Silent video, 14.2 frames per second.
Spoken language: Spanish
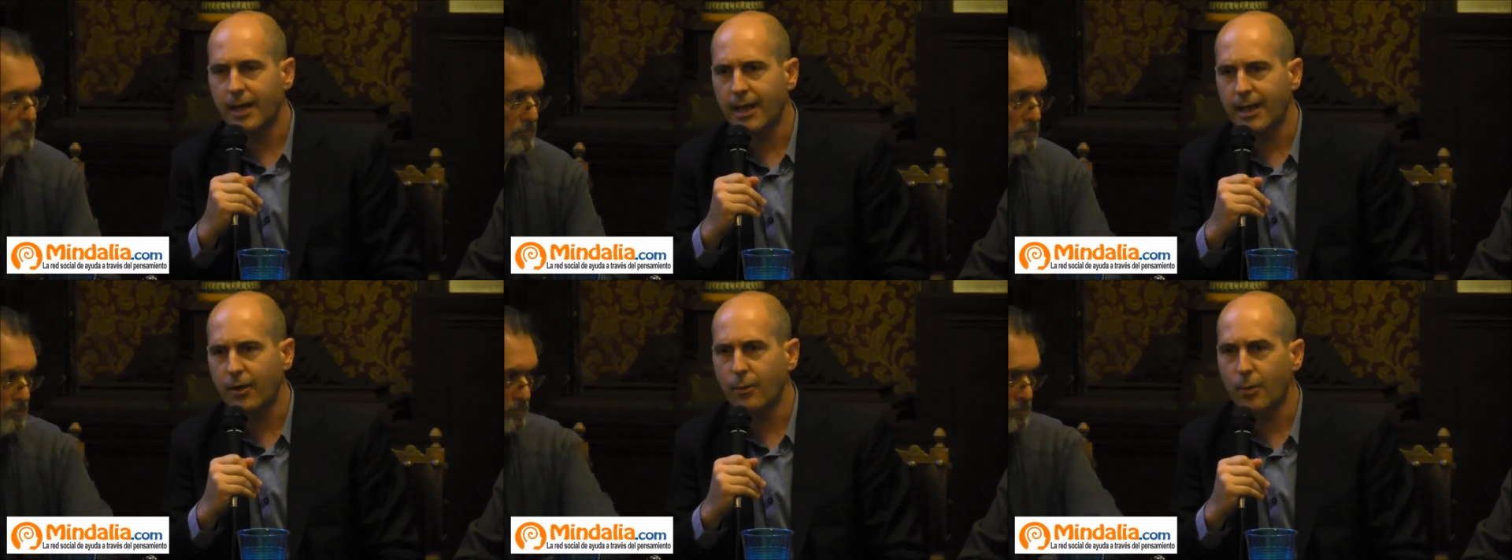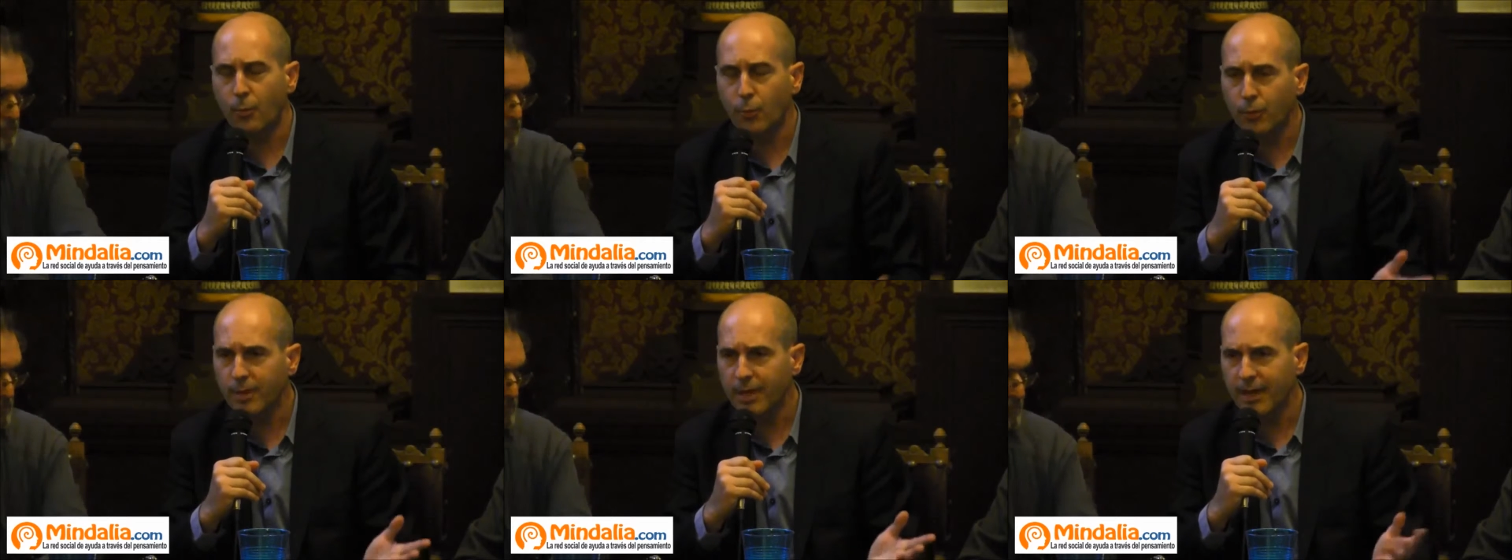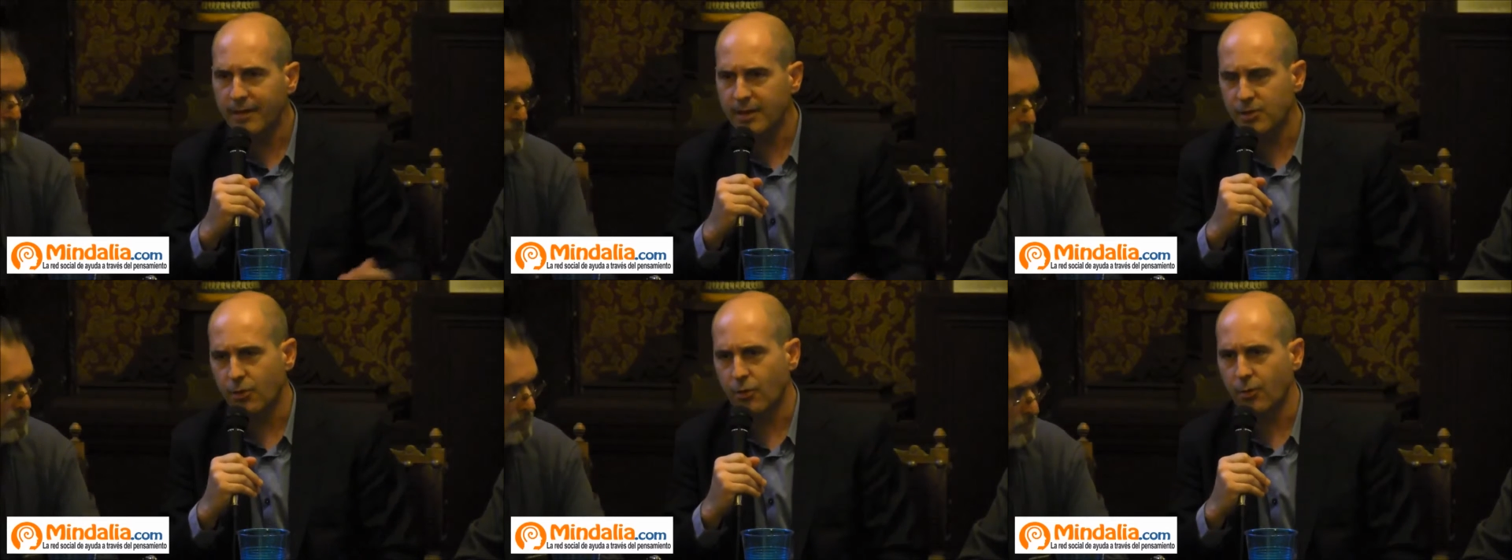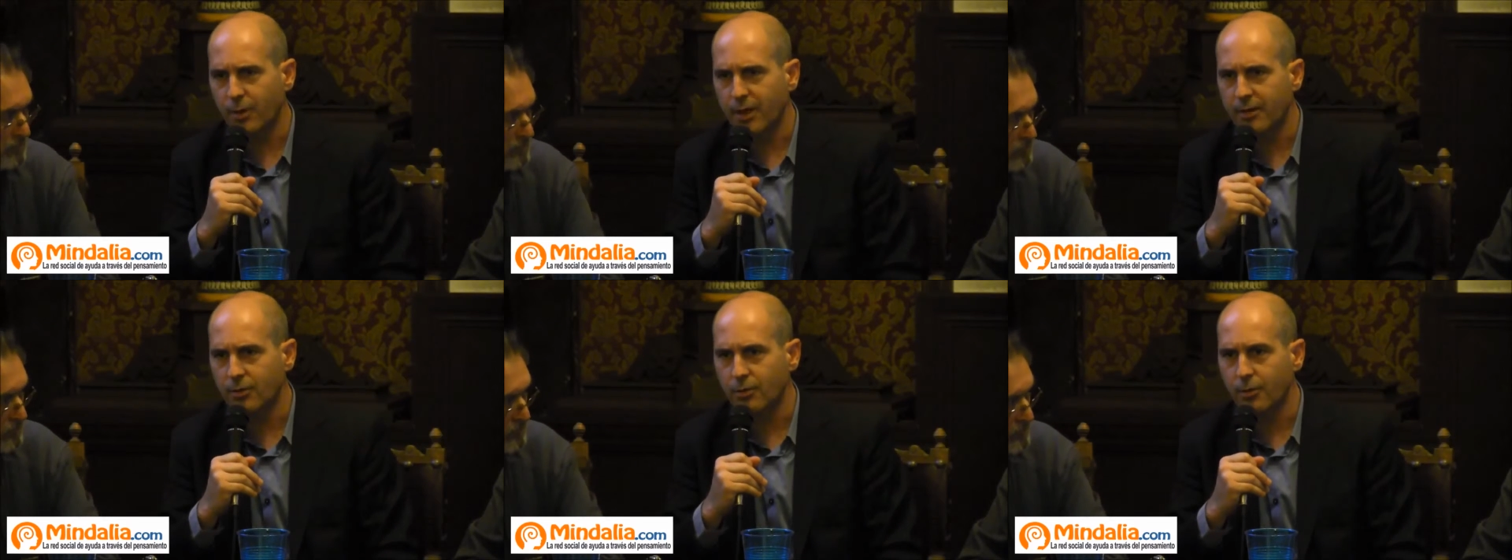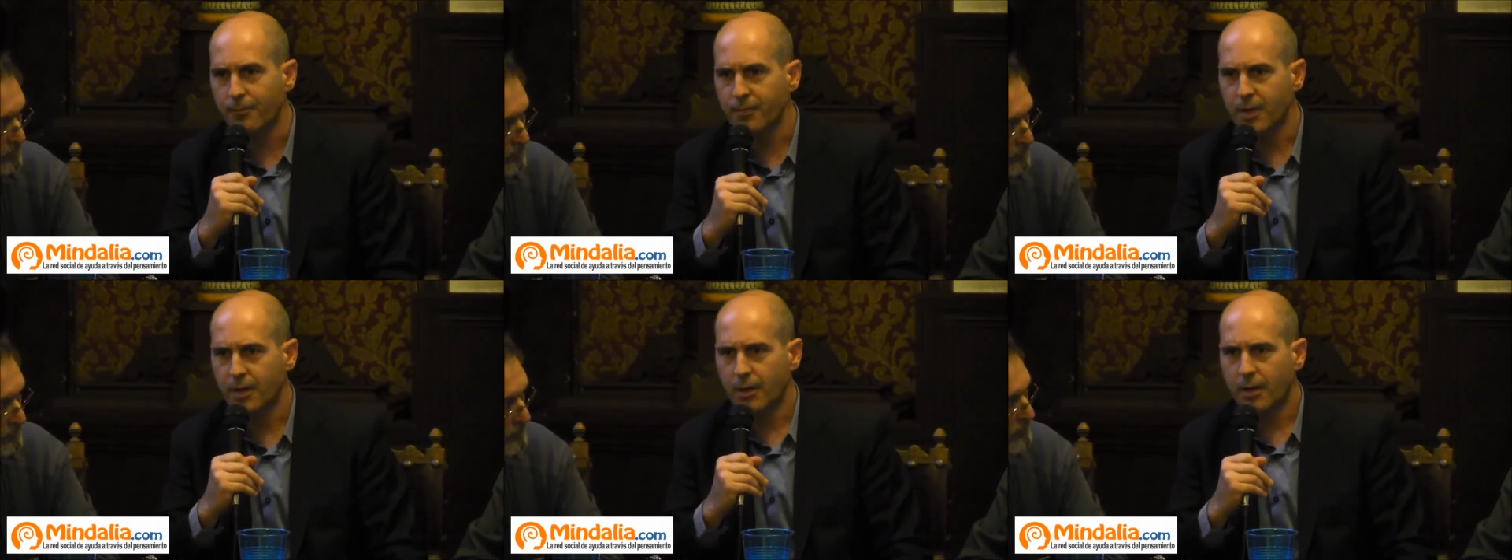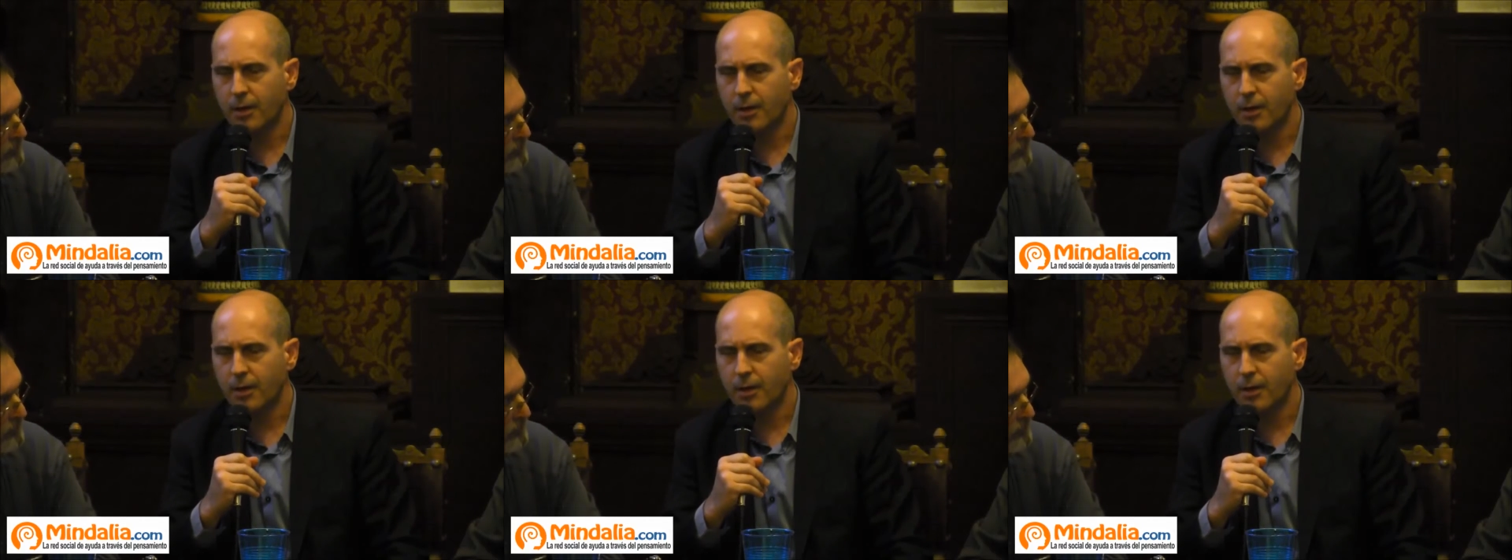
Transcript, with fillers: que, como muy bien ha dicho Roberto,